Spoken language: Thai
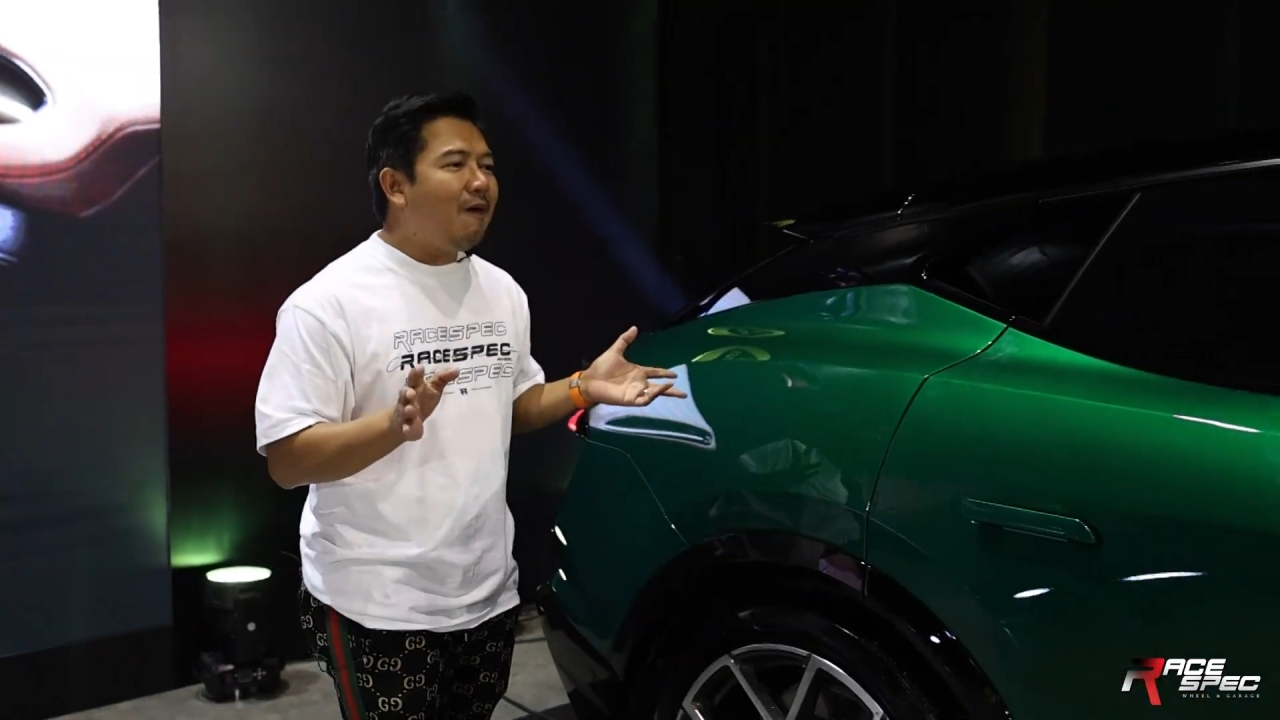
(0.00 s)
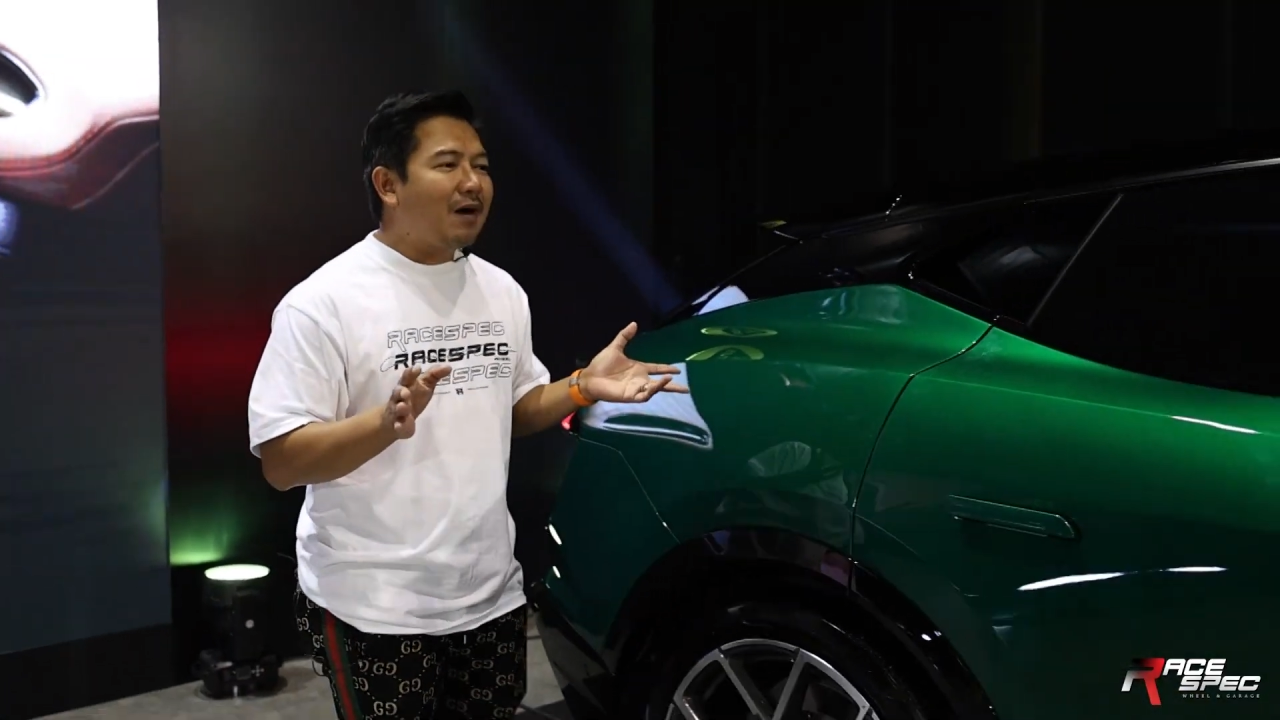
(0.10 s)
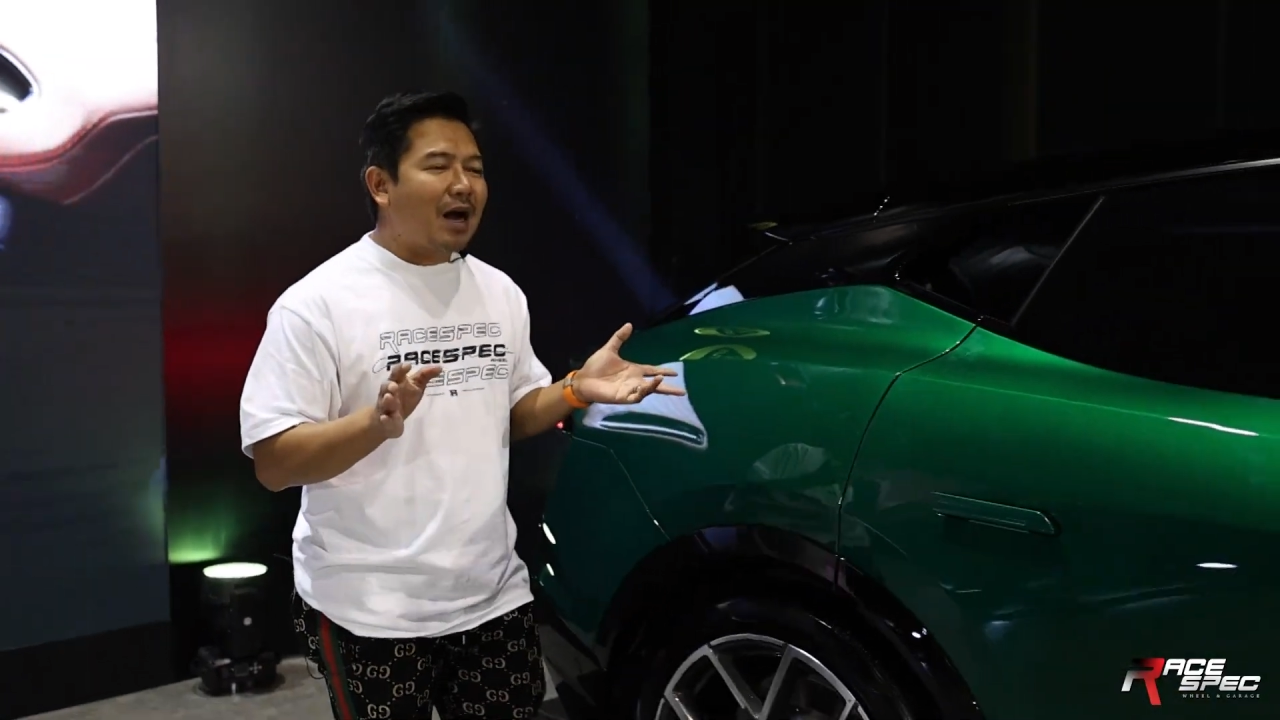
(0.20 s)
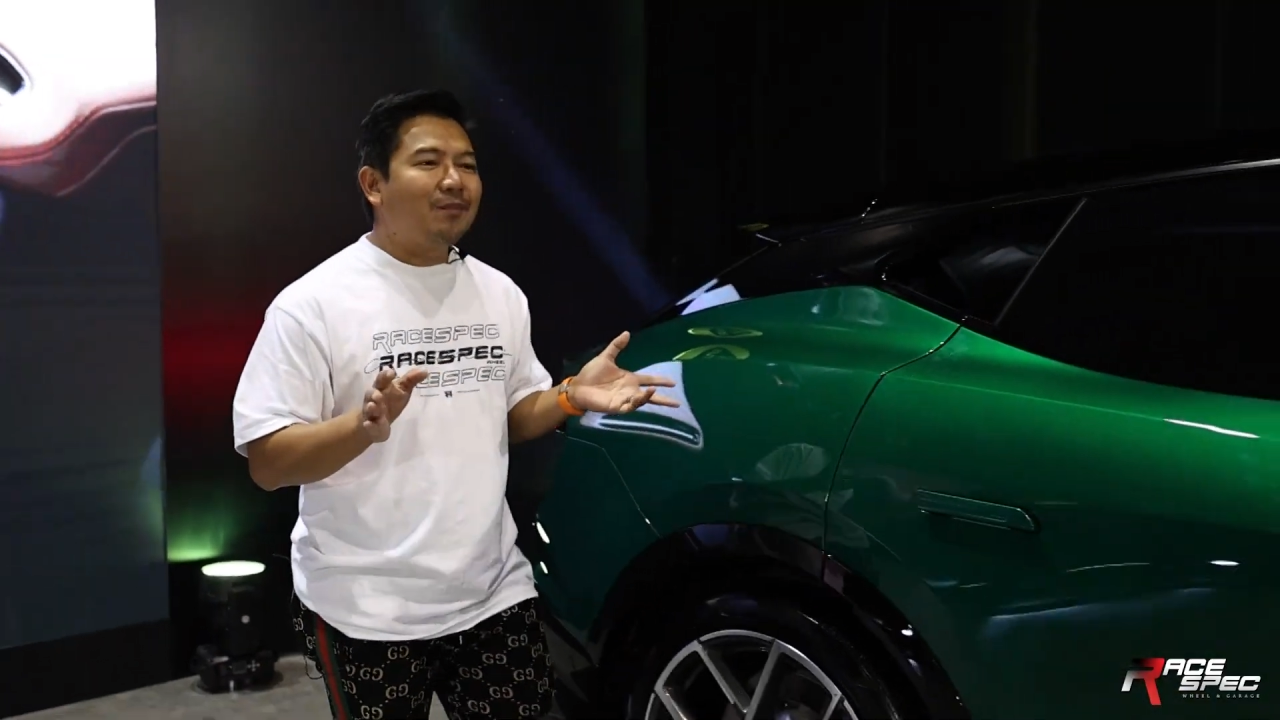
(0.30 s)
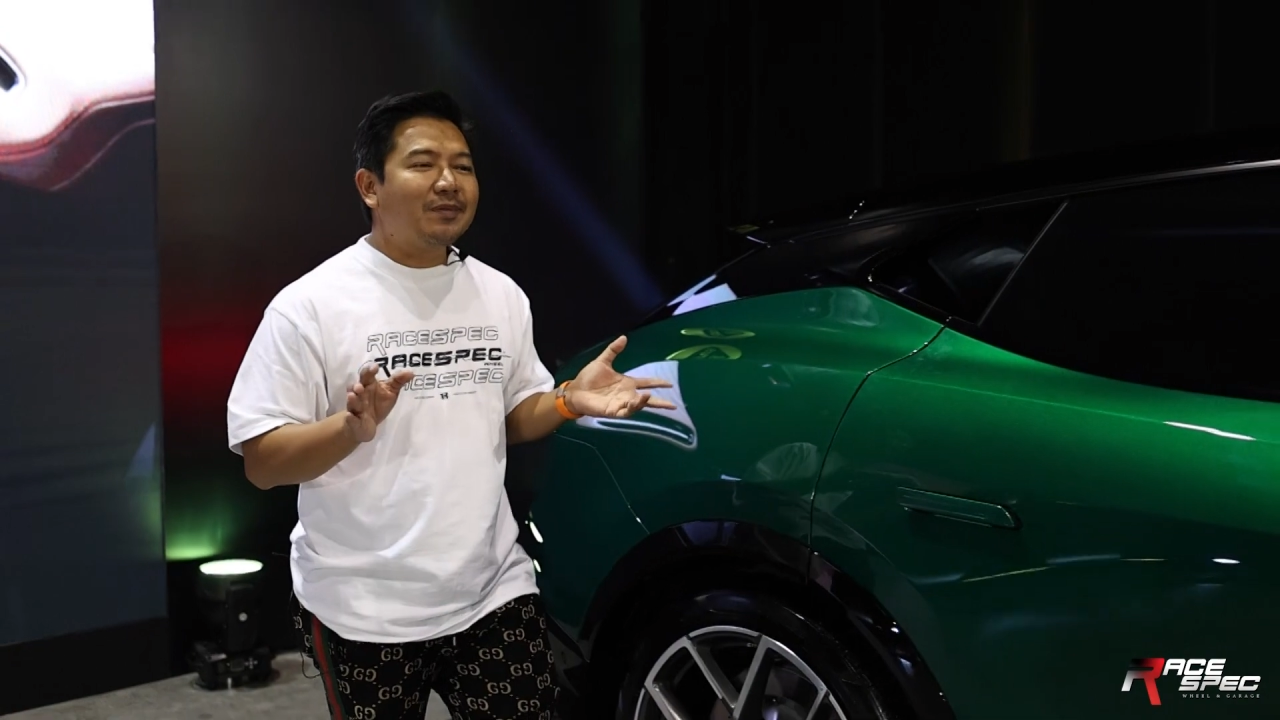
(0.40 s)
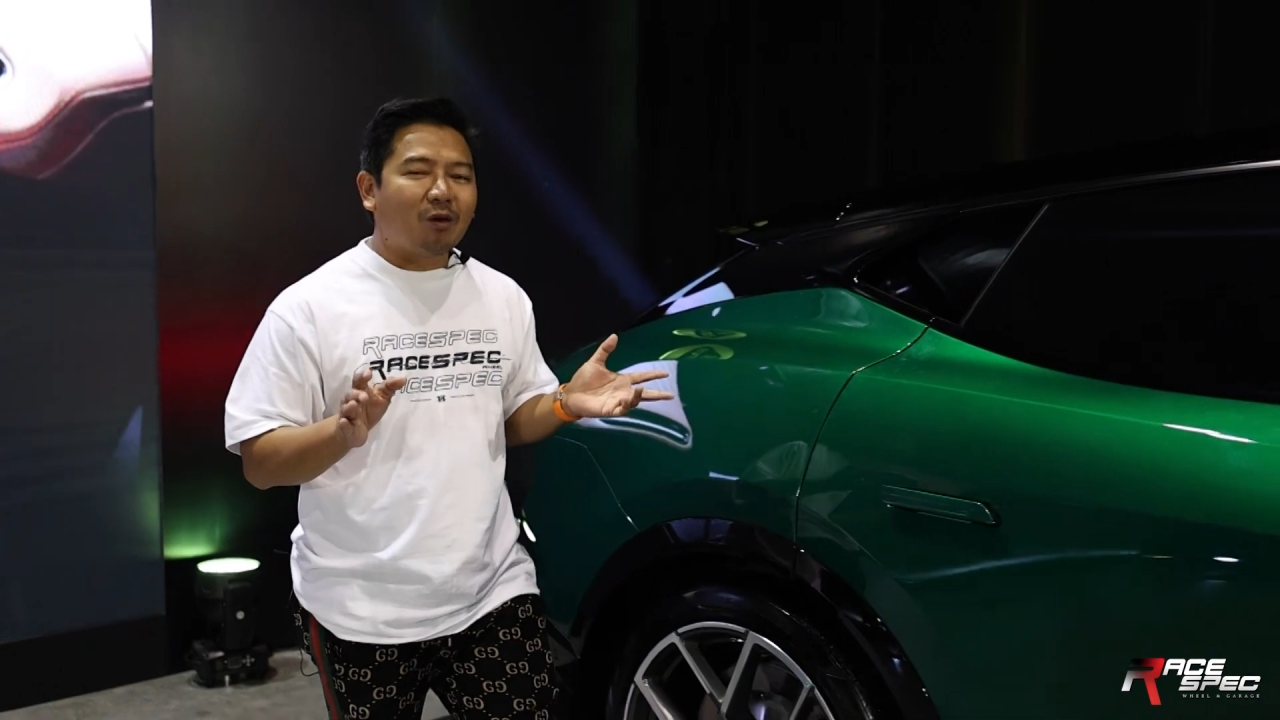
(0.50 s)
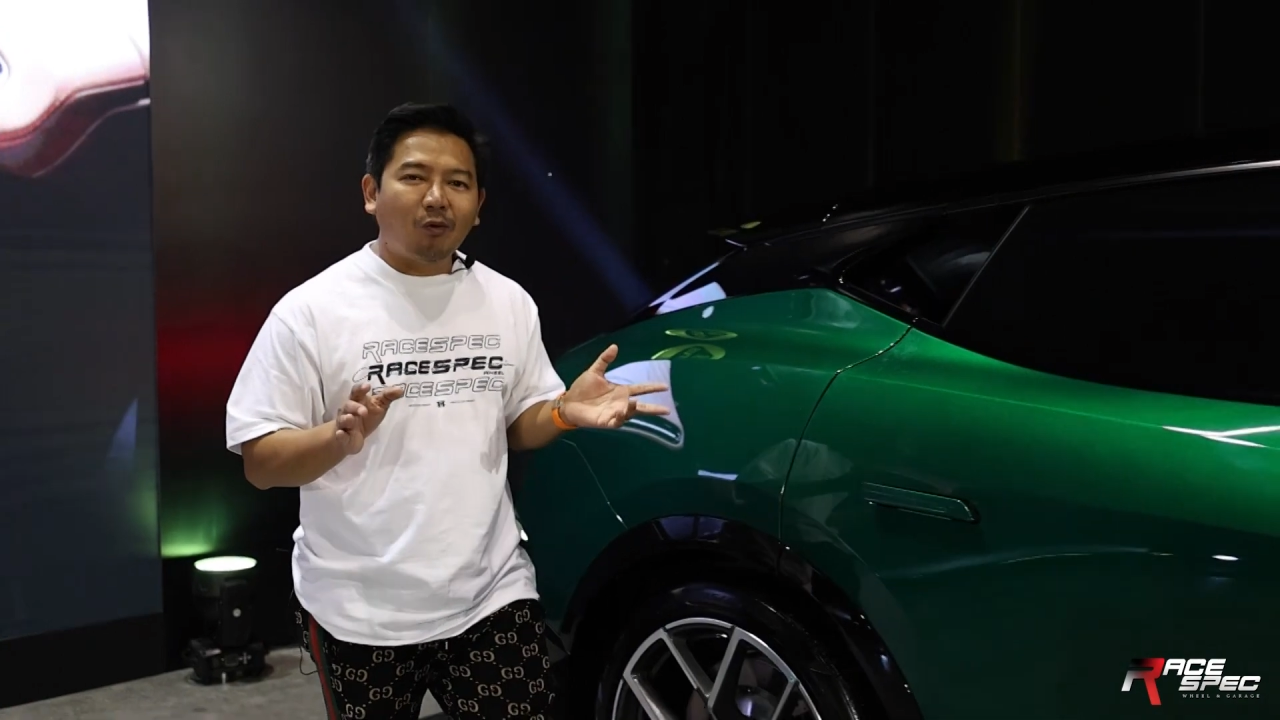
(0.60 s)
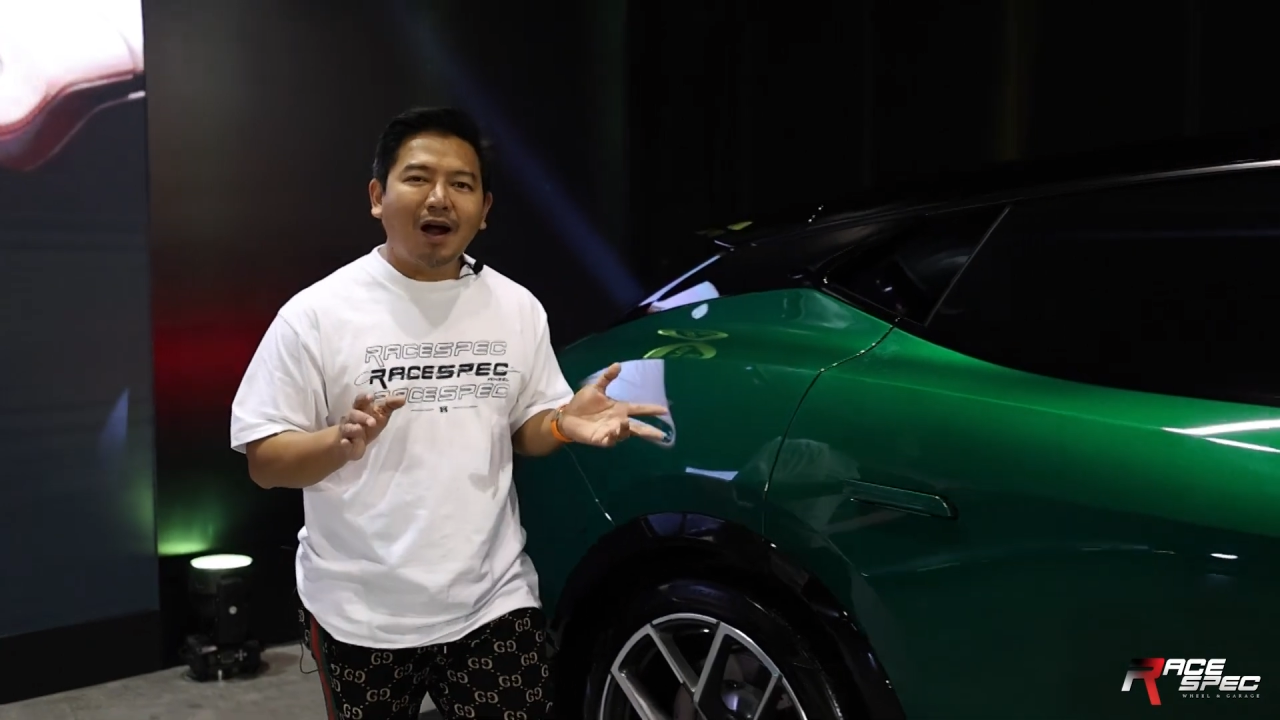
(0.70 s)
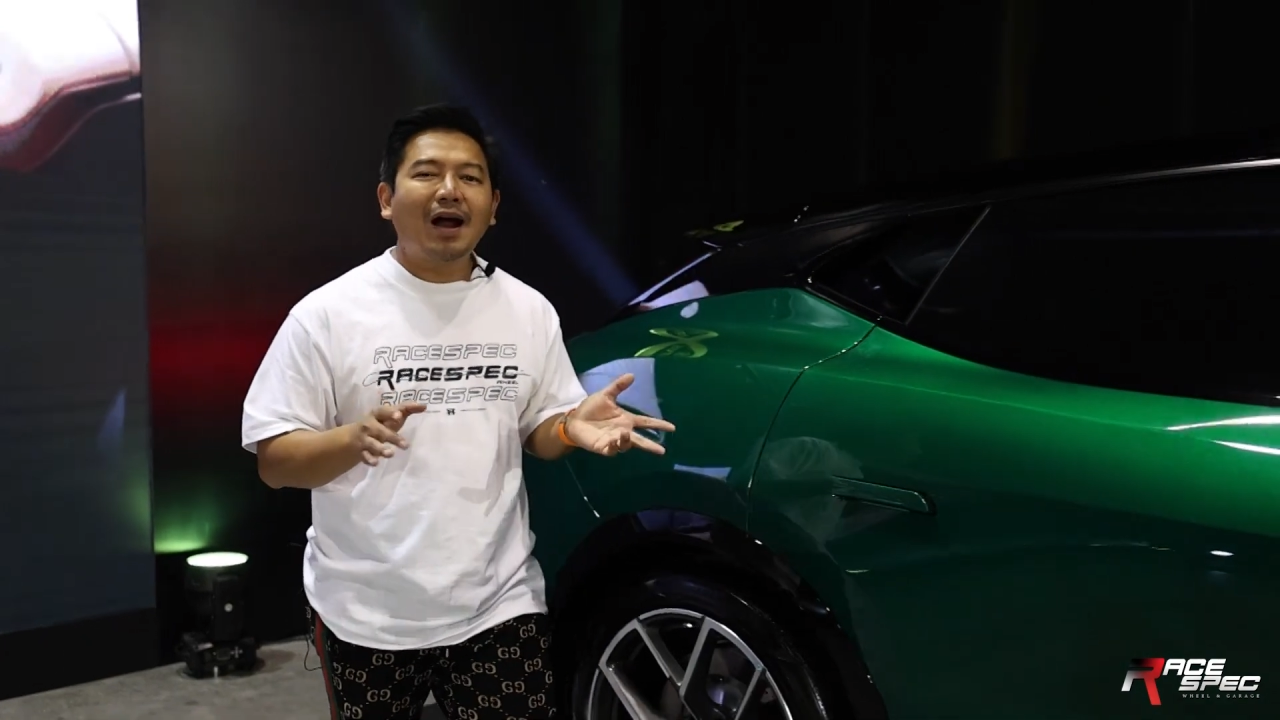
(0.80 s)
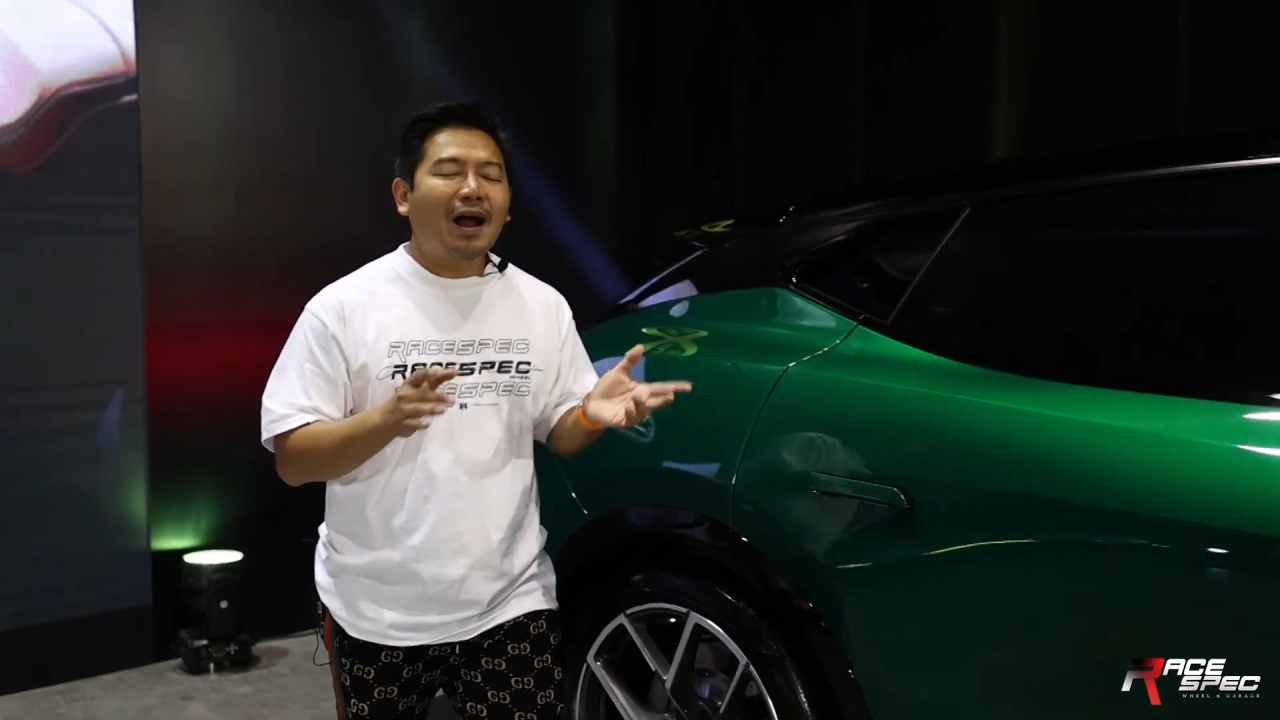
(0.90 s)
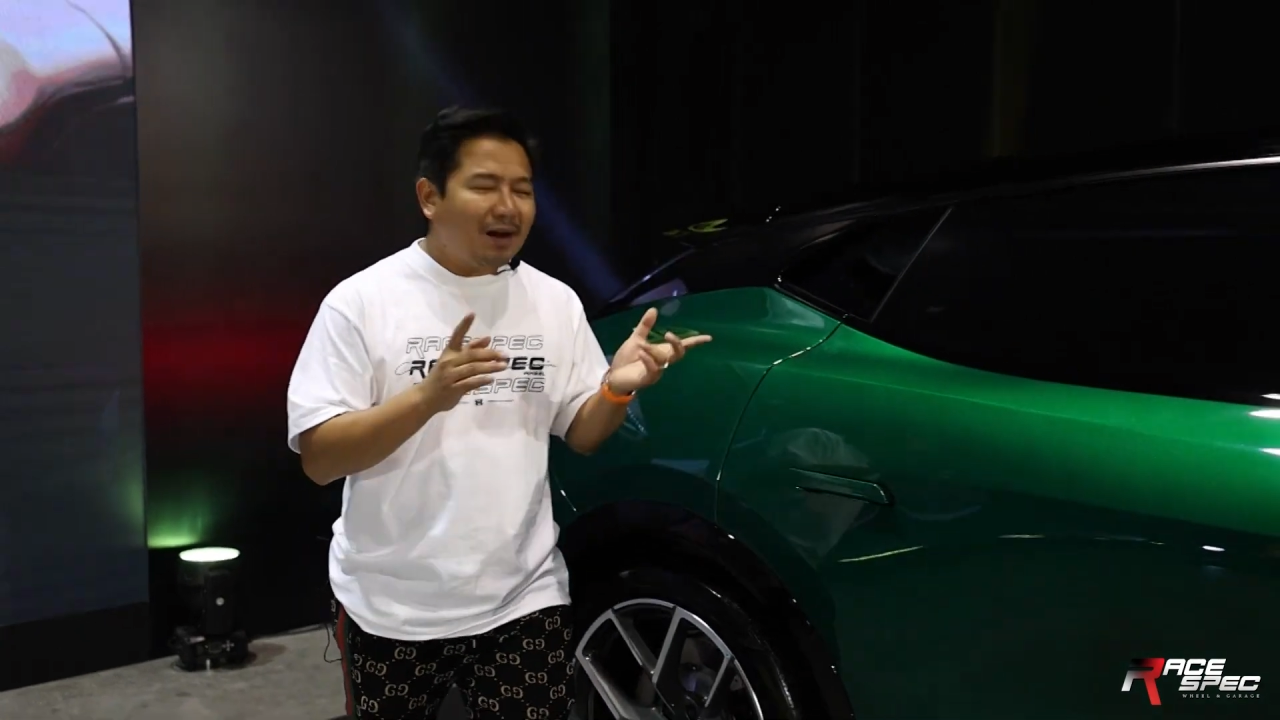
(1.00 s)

นอกครับแต่ว่า